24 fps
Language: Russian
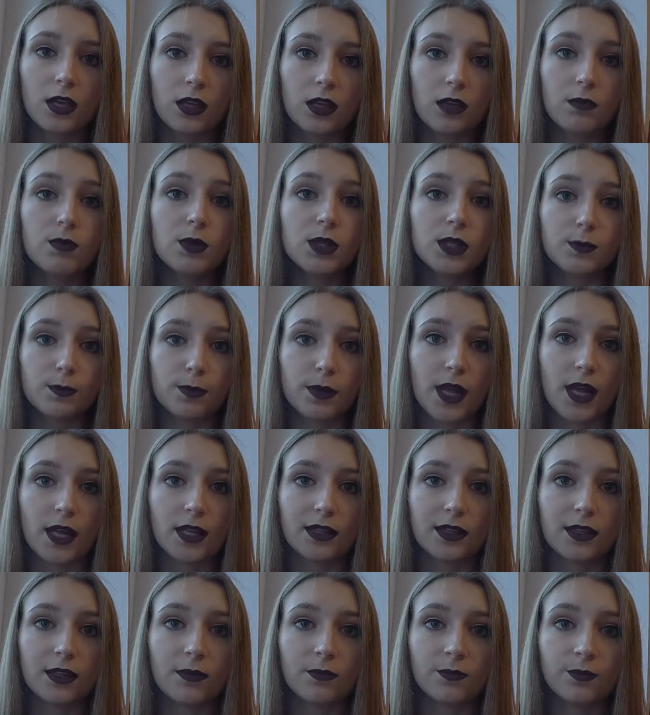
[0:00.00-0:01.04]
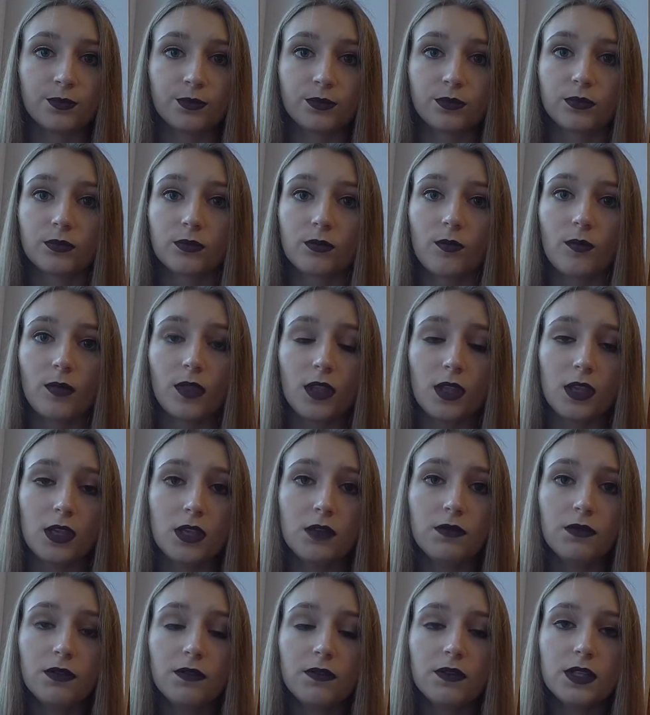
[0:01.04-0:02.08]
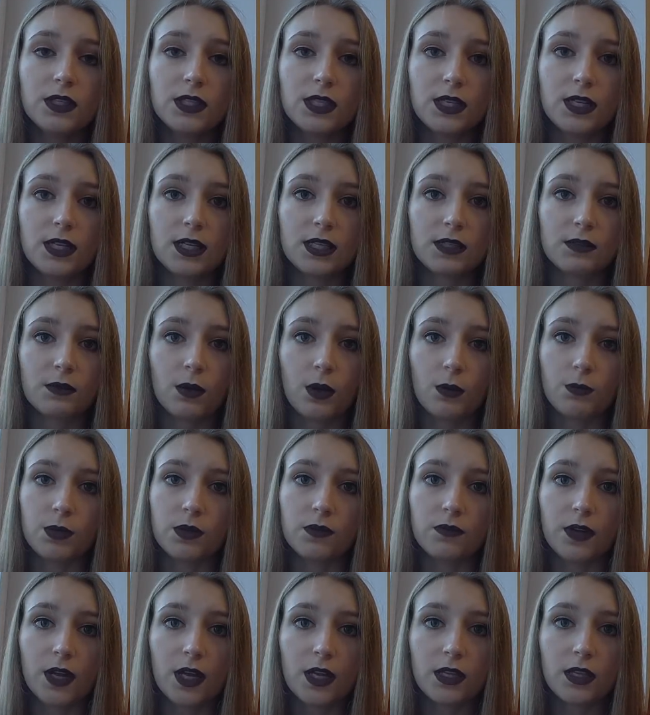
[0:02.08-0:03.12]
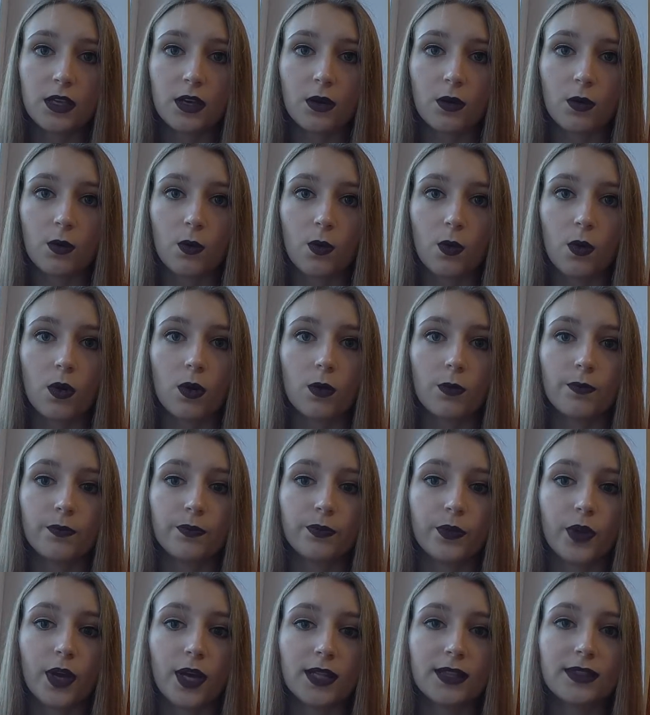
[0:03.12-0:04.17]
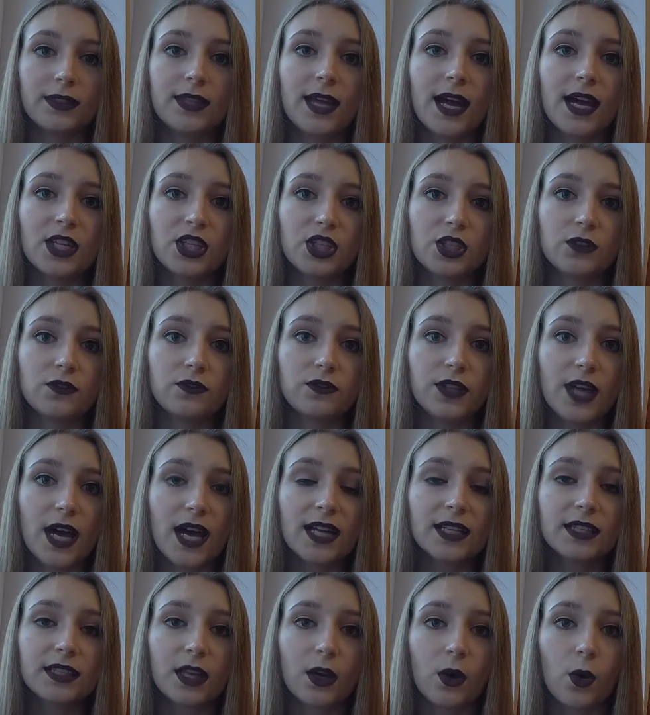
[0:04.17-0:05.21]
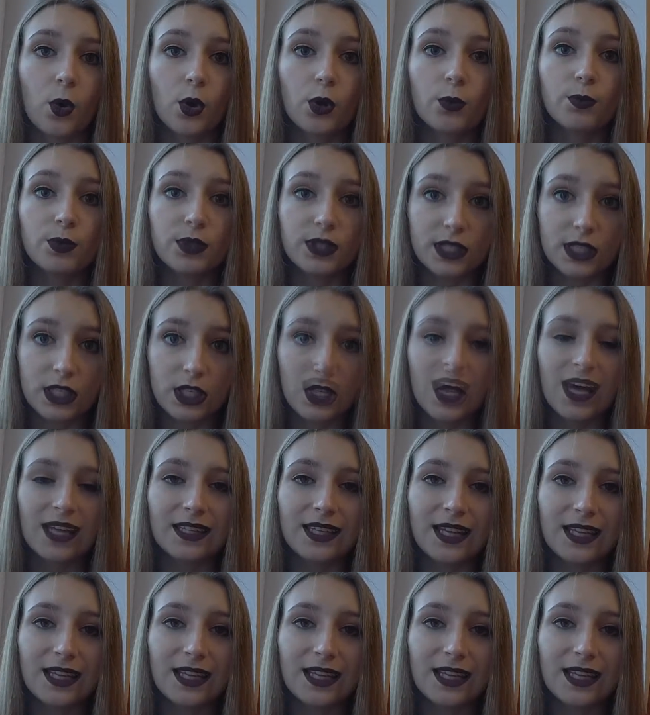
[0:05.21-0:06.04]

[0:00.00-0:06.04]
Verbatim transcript: И бесплатно. И вывесили свое объявление о отдача в дар такой птичь.